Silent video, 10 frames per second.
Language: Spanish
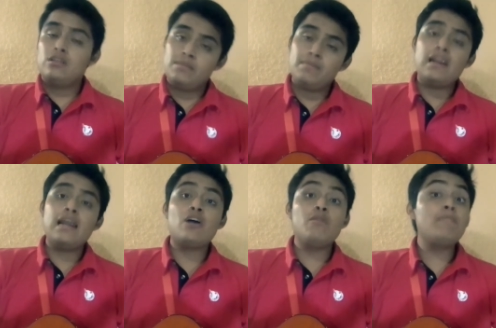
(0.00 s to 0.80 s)
Siempre
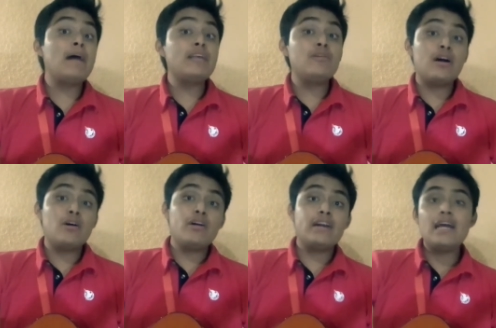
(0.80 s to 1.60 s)
la acompaño
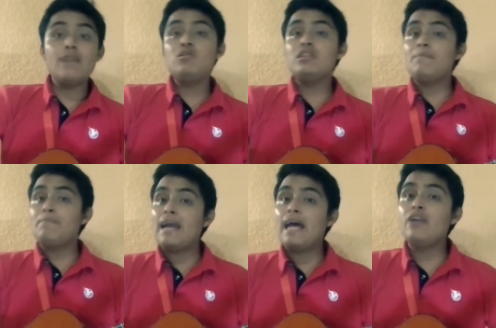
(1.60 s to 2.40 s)
a correr muy
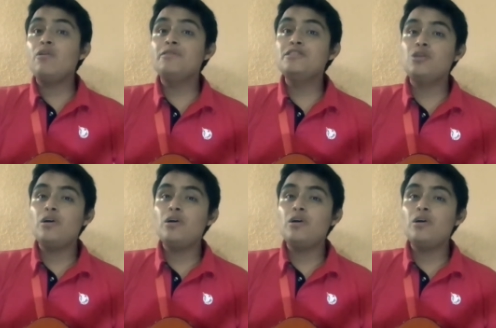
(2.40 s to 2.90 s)
temprano y